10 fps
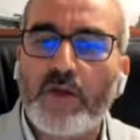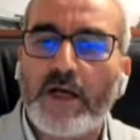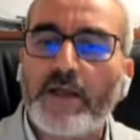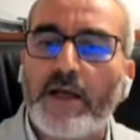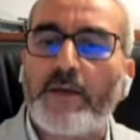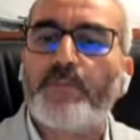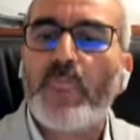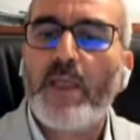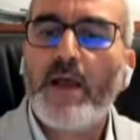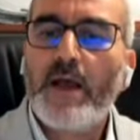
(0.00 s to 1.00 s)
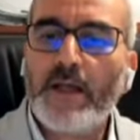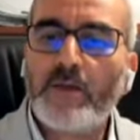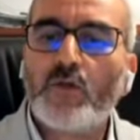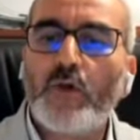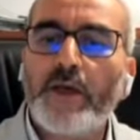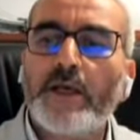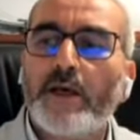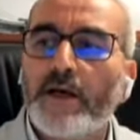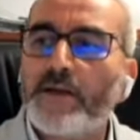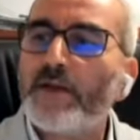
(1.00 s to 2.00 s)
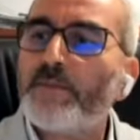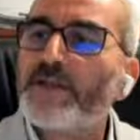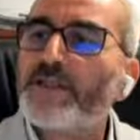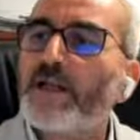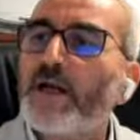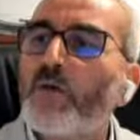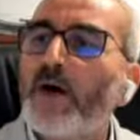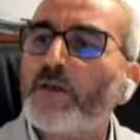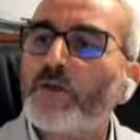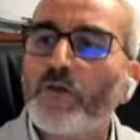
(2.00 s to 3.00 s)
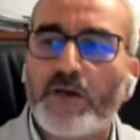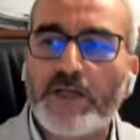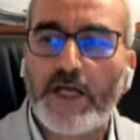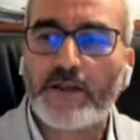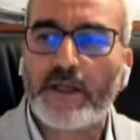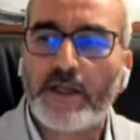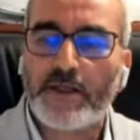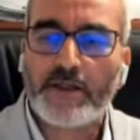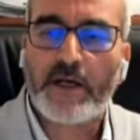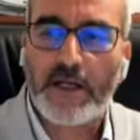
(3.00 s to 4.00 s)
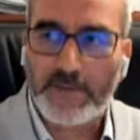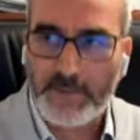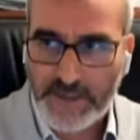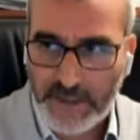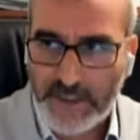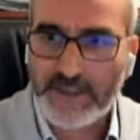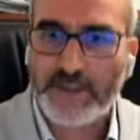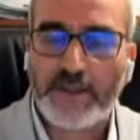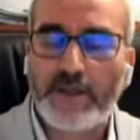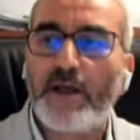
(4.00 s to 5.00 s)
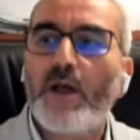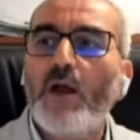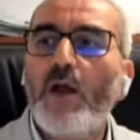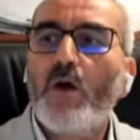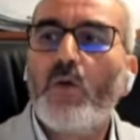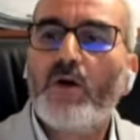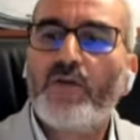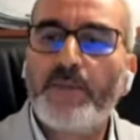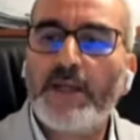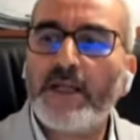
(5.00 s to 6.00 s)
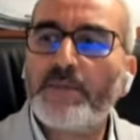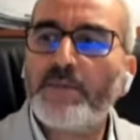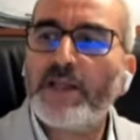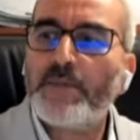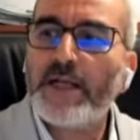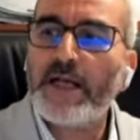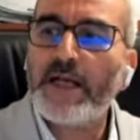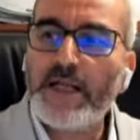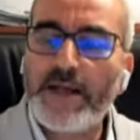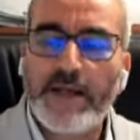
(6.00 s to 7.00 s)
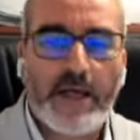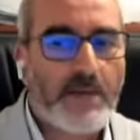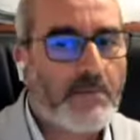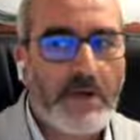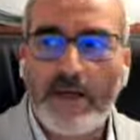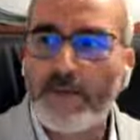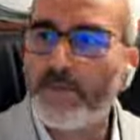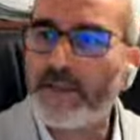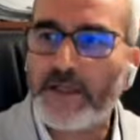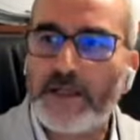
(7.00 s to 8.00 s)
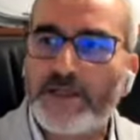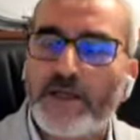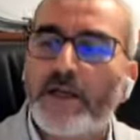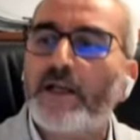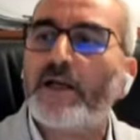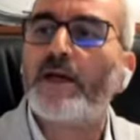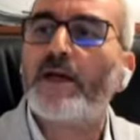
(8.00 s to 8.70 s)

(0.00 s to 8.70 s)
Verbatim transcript: المضادة أن تعيق هذه المسيرة وأن تخرج نعم. حتى القطار عن مسيرته وفي بلاد مثل بلادنا نحن ما ما تكلش